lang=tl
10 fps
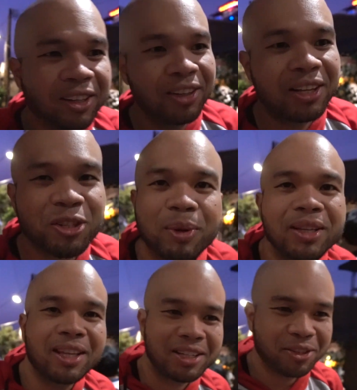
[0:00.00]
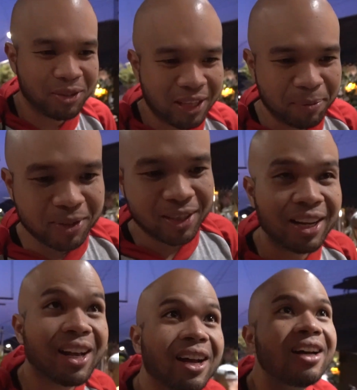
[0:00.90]
Yun lang sobrang taas ng steps
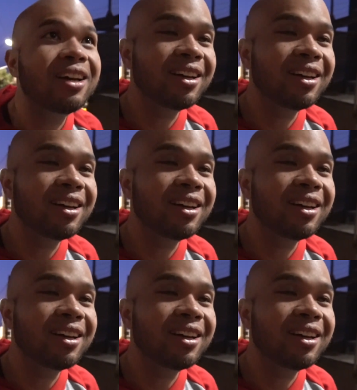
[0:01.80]
talagang